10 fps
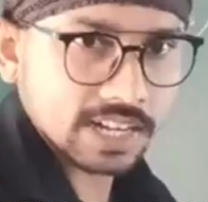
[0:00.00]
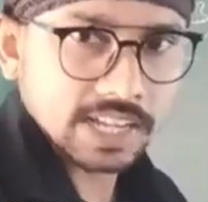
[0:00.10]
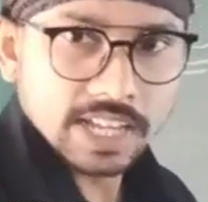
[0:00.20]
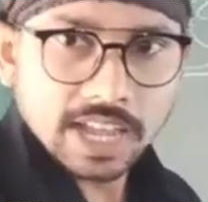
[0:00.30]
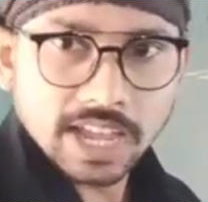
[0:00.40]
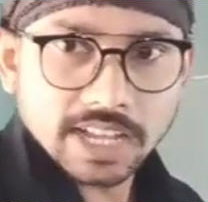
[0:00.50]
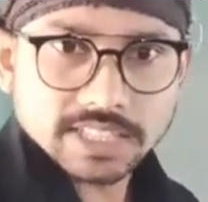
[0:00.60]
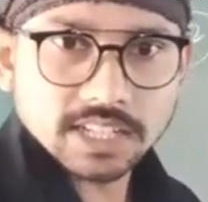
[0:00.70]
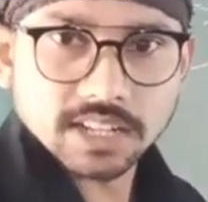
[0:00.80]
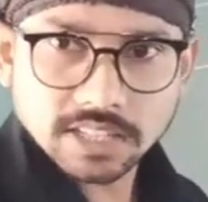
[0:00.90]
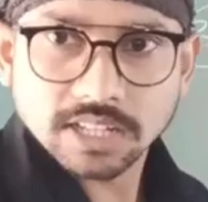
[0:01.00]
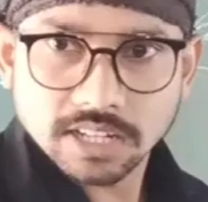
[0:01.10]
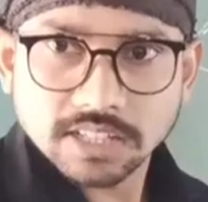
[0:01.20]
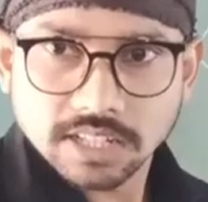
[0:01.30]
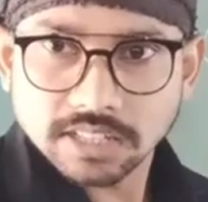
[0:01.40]
करना है ऐसे करते
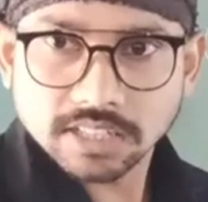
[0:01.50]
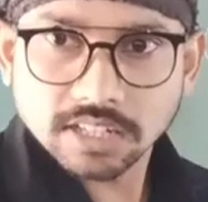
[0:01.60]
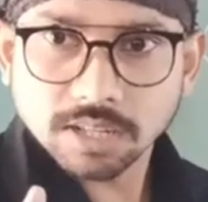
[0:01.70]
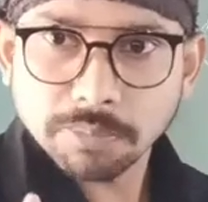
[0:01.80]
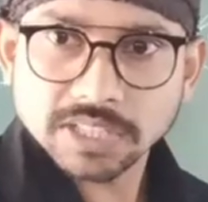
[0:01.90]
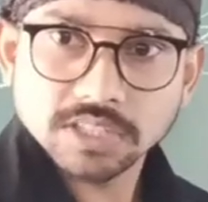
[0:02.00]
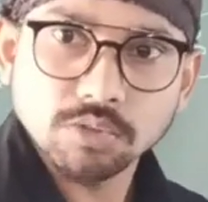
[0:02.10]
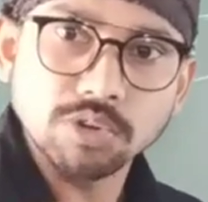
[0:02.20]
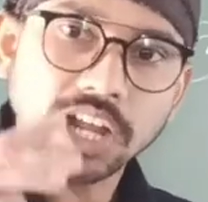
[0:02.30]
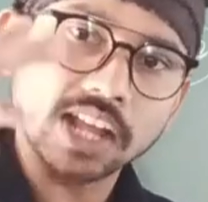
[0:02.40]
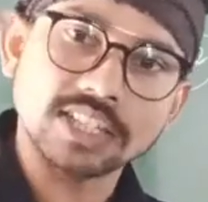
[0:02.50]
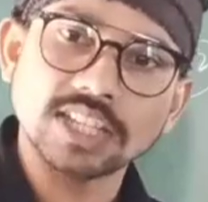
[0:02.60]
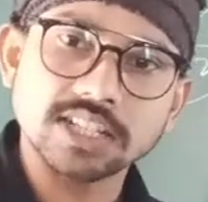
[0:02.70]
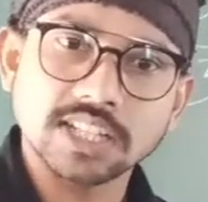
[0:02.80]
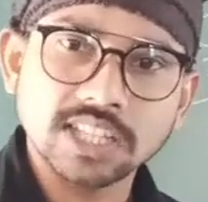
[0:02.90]
करते करते करते प्रश्न कुल कहाँ तक
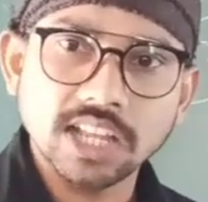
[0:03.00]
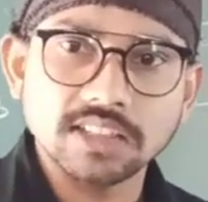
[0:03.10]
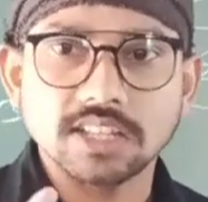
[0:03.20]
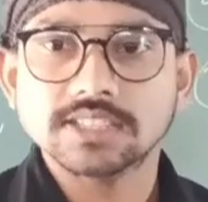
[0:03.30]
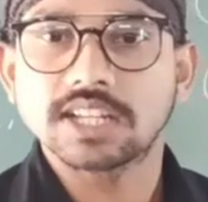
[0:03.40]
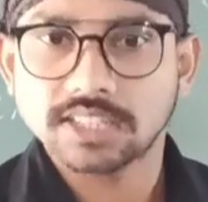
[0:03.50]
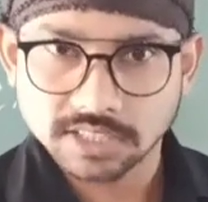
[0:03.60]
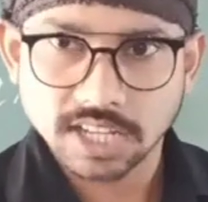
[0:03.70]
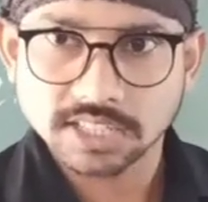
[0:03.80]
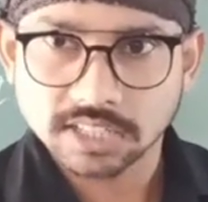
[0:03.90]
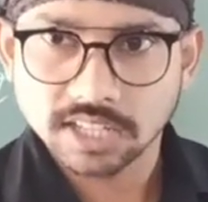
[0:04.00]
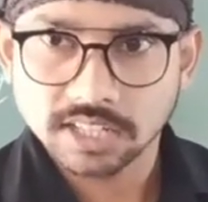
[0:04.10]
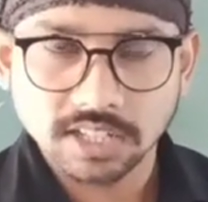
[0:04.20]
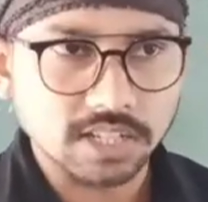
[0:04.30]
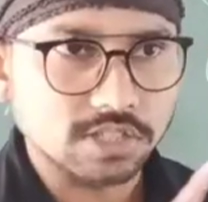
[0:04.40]
जा सकता है दस अंक तक जा सकता
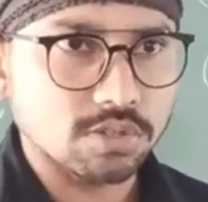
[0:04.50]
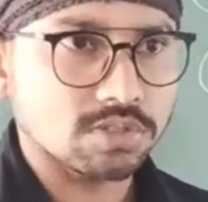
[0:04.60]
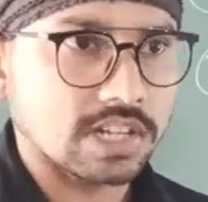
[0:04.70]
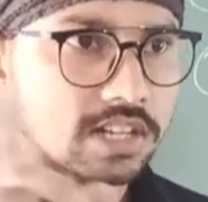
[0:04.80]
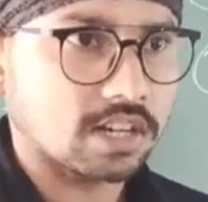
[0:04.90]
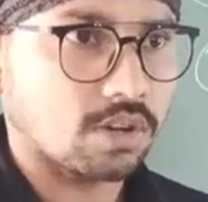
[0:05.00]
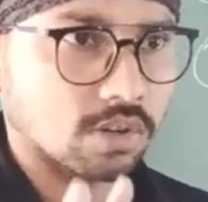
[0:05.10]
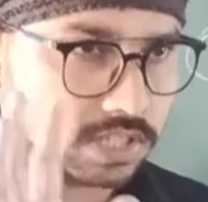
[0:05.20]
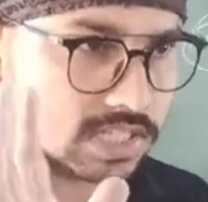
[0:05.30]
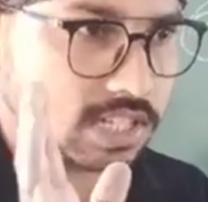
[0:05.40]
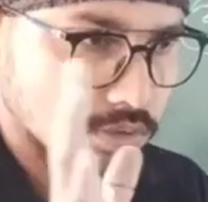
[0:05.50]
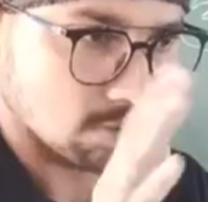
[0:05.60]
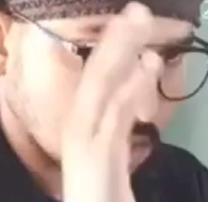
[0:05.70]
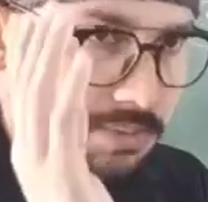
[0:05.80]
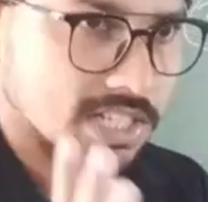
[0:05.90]
है क्योंकि जीरो से लेकर के नौ दस
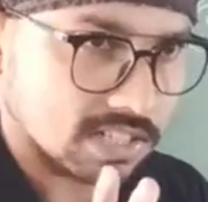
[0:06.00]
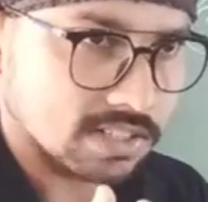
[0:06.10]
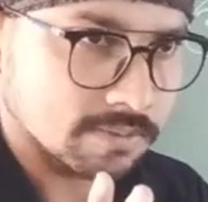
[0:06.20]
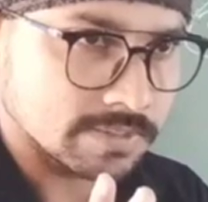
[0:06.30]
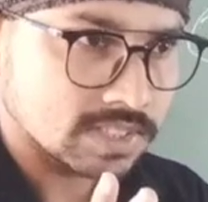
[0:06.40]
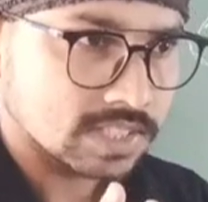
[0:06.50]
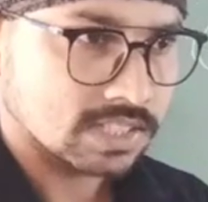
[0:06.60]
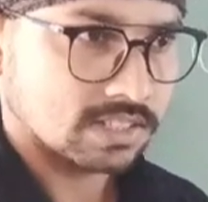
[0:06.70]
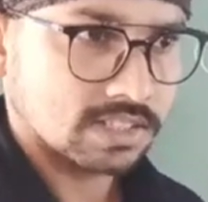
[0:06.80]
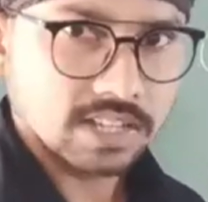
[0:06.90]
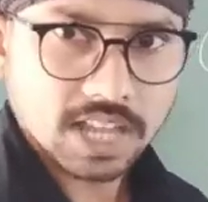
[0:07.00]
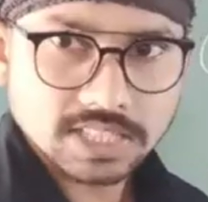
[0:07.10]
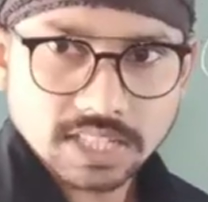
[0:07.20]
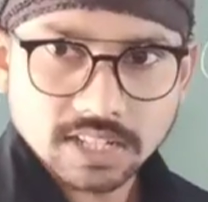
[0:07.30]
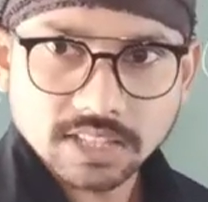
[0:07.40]
दुनिया में दिन
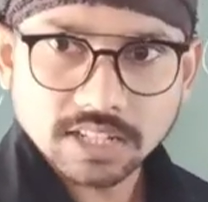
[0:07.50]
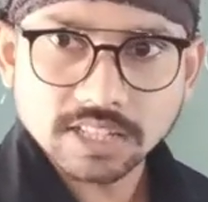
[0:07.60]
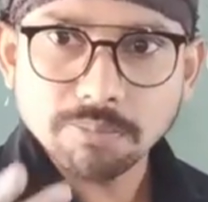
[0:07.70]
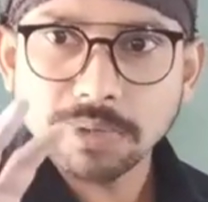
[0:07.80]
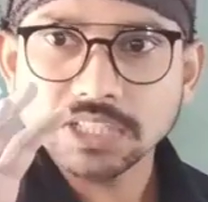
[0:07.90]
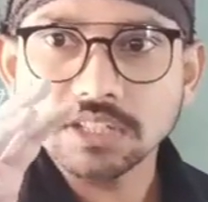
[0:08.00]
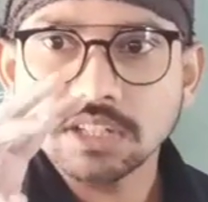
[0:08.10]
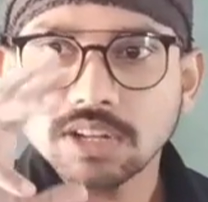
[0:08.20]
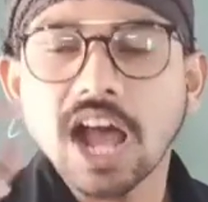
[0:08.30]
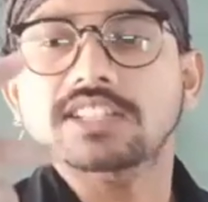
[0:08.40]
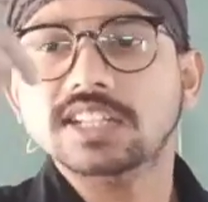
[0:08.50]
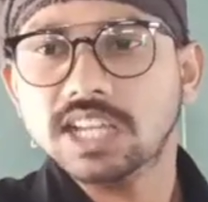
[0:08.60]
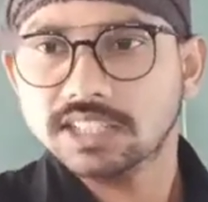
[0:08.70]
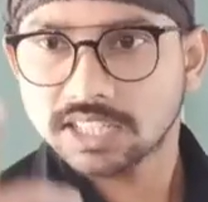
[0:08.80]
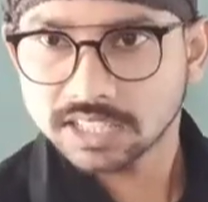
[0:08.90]
ऐसे करते करते प्रश्न कहाँ तक
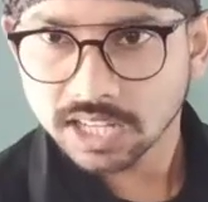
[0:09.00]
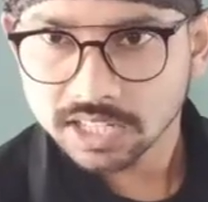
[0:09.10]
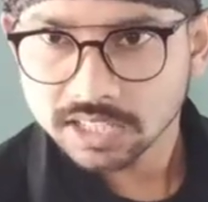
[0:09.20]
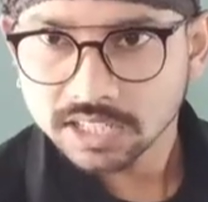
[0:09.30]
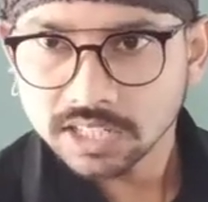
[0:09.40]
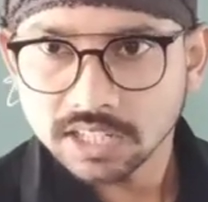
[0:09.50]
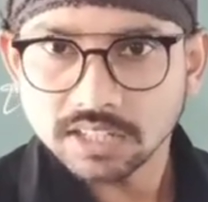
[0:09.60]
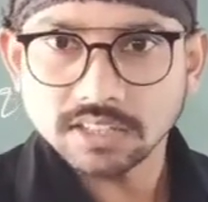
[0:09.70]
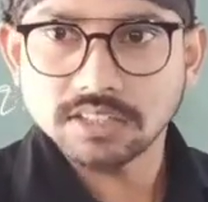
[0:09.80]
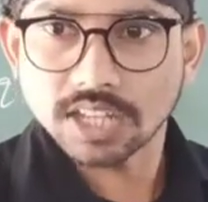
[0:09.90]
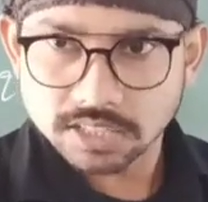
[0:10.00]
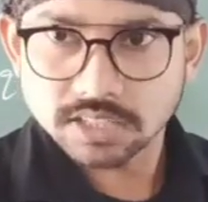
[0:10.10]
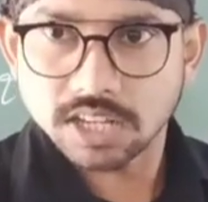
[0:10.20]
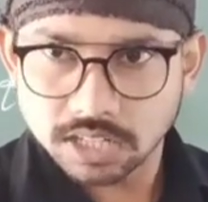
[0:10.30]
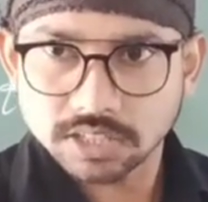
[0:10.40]
जा सकता है
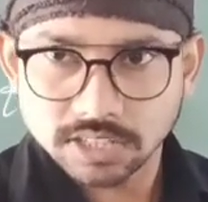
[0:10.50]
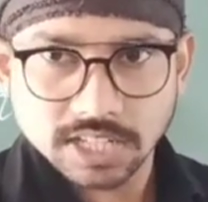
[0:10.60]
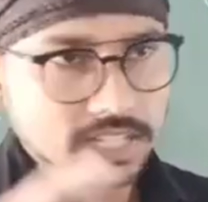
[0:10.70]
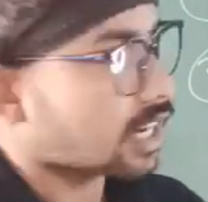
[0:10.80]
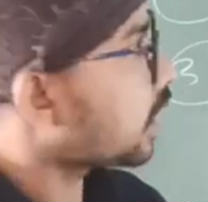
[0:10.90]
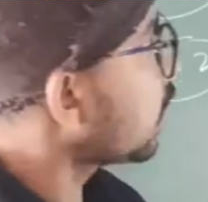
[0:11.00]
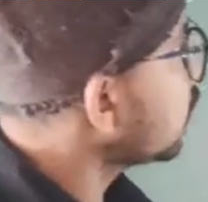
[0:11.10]
दस अंक दिया जाएगा